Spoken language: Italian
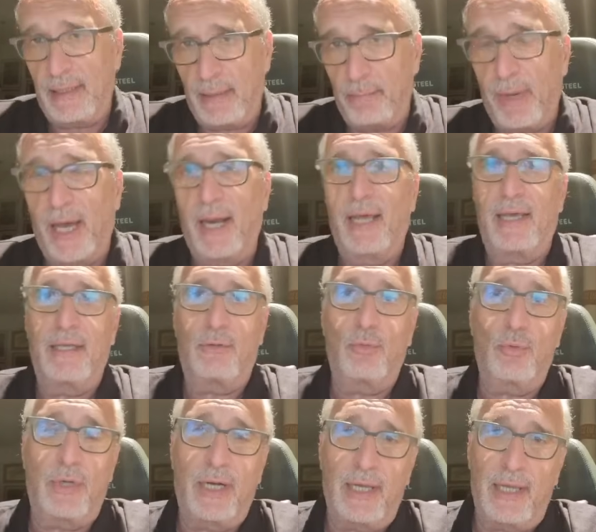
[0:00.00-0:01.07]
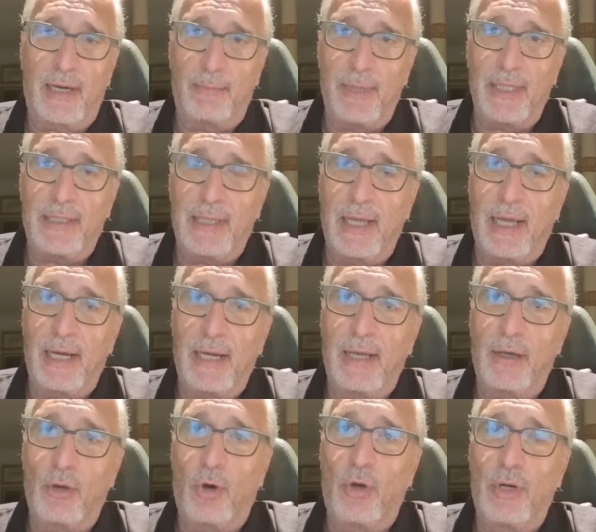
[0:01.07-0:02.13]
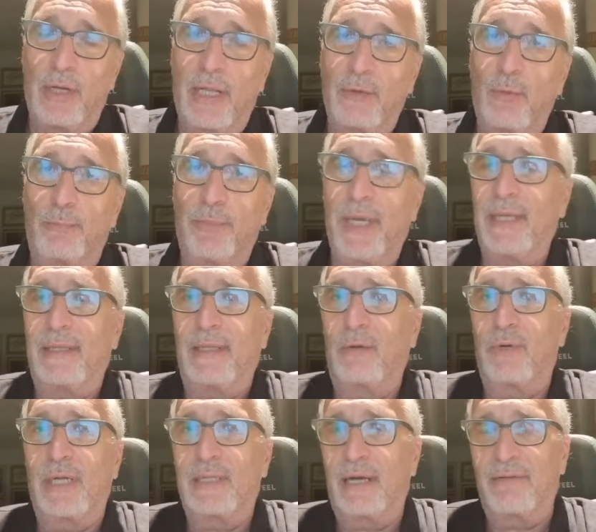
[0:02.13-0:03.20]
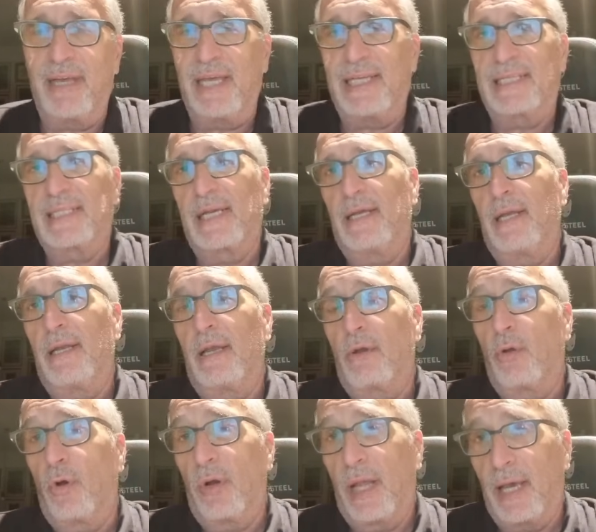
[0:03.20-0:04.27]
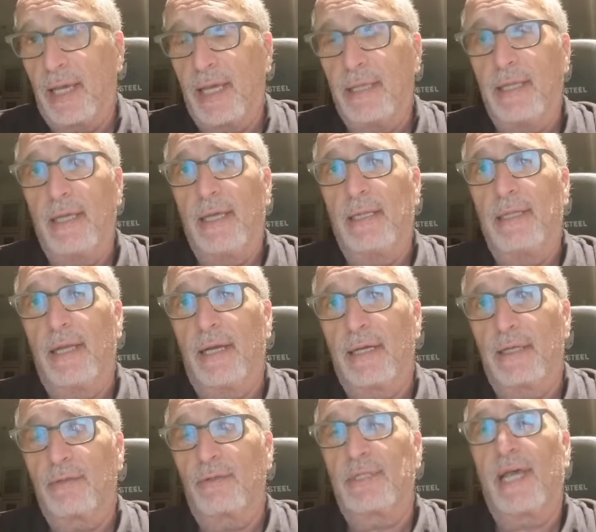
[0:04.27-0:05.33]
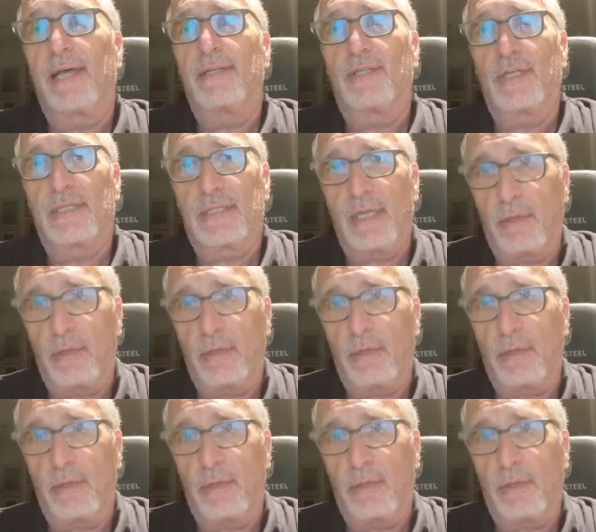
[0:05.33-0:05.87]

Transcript: di Bala che torna chiaramente al gol, la doppietta, una traversa, il gol anche di, di Renato Sanchez,